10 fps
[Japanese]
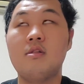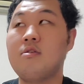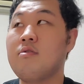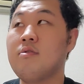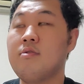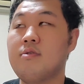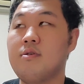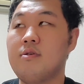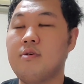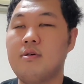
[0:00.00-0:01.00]
ちょう
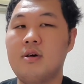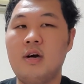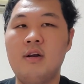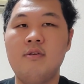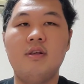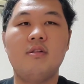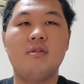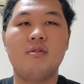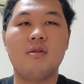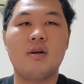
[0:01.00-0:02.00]
ど、
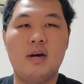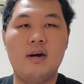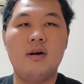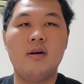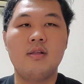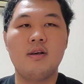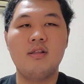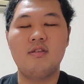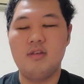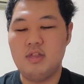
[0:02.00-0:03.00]
ハロウィンか、
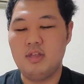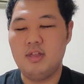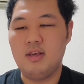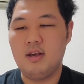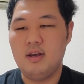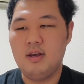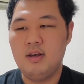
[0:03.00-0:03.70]
31日。